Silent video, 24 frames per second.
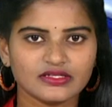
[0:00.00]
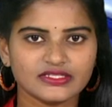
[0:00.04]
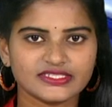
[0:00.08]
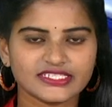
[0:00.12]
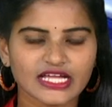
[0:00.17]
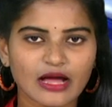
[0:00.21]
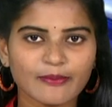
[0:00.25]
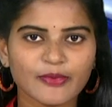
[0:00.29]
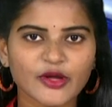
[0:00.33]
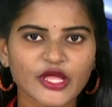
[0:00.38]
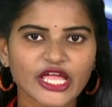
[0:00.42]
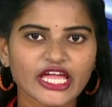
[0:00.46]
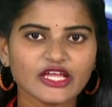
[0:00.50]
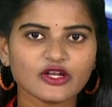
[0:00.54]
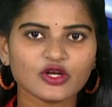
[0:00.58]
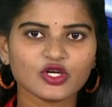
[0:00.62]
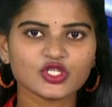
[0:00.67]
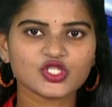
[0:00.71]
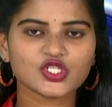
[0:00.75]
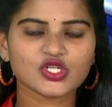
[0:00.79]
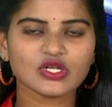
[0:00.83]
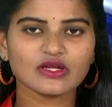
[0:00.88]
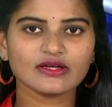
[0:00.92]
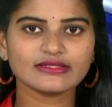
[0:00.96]
రాబోయే
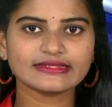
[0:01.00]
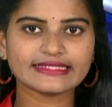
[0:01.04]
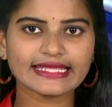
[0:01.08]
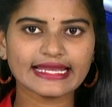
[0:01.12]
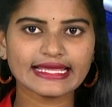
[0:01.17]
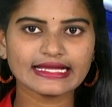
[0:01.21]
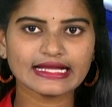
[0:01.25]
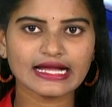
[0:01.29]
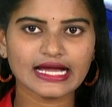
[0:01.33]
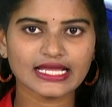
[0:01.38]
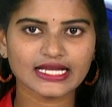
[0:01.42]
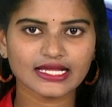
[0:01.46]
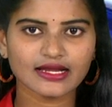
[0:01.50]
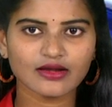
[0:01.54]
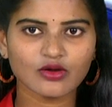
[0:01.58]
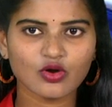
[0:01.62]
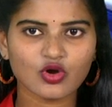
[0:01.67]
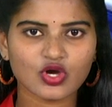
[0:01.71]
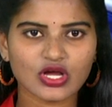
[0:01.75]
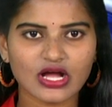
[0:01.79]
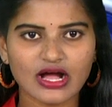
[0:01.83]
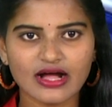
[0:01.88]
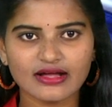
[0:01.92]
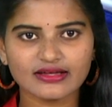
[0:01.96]
రోజుల్లో తెలంగాణలో
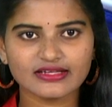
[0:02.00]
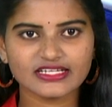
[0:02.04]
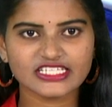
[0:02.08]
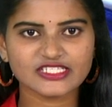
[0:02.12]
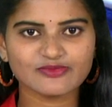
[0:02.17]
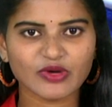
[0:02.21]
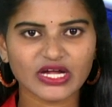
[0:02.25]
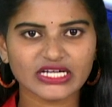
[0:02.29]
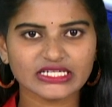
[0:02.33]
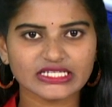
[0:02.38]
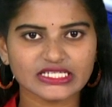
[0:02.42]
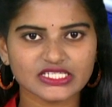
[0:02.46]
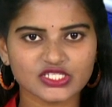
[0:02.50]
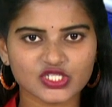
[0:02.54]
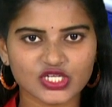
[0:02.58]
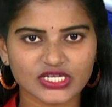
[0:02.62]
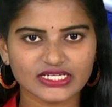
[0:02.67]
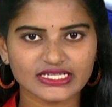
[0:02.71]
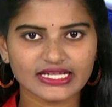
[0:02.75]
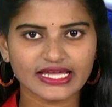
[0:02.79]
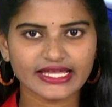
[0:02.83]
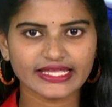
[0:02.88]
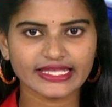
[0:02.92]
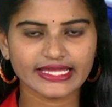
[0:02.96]
కాంగ్రెస్ పార్టీ
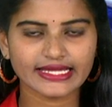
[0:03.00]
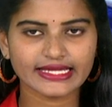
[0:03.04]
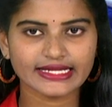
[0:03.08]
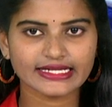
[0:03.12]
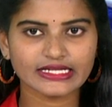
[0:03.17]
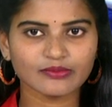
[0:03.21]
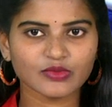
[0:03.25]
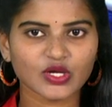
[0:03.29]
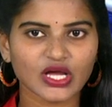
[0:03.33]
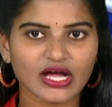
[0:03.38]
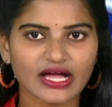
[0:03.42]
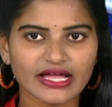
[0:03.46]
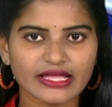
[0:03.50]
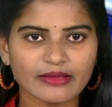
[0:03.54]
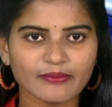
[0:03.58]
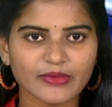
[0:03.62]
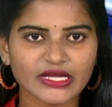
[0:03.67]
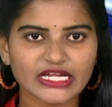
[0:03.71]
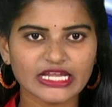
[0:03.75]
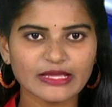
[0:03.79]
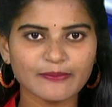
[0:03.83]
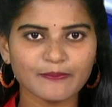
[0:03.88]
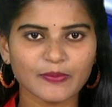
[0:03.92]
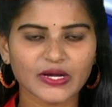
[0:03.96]
జెండా ఎగరడం
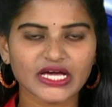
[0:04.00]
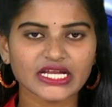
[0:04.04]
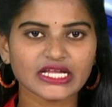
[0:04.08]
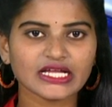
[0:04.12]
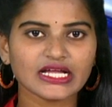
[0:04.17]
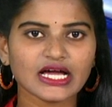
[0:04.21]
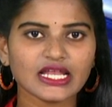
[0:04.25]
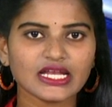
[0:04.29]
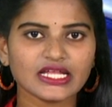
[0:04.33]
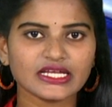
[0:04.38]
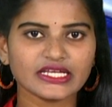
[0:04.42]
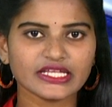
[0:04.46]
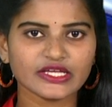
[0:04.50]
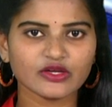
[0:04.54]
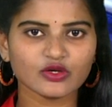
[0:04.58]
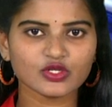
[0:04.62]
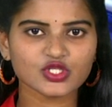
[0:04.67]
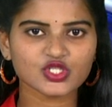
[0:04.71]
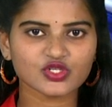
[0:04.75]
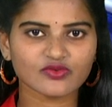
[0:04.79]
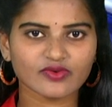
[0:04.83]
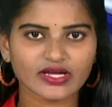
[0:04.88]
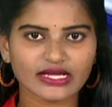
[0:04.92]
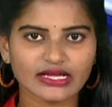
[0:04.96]
ఖాయమని పరకాల
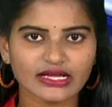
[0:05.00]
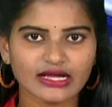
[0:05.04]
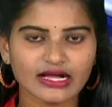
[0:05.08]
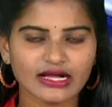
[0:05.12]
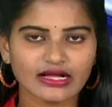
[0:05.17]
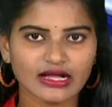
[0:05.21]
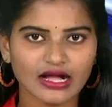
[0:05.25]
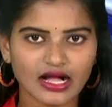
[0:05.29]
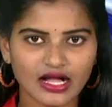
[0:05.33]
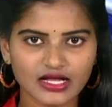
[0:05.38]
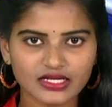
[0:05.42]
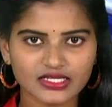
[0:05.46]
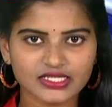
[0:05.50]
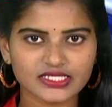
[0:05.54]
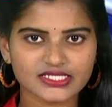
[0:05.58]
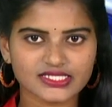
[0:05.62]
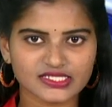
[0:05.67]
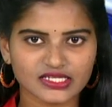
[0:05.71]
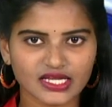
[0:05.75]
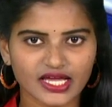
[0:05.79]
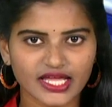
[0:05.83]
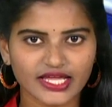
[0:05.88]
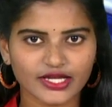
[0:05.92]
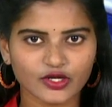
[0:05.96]
నియోజకవర్గ కాంగ్రెస్
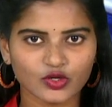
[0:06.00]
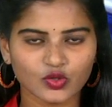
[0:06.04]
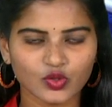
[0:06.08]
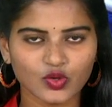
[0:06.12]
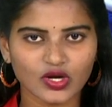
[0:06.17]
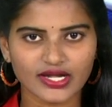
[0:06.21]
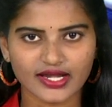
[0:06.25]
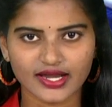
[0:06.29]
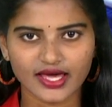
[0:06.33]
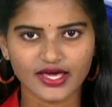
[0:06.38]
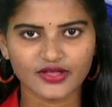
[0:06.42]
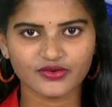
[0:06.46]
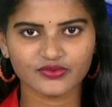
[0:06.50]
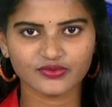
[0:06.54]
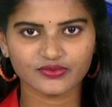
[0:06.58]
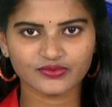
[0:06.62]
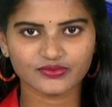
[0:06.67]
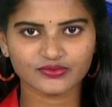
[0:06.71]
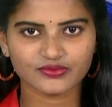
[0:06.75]
నాయకులు అన్నారు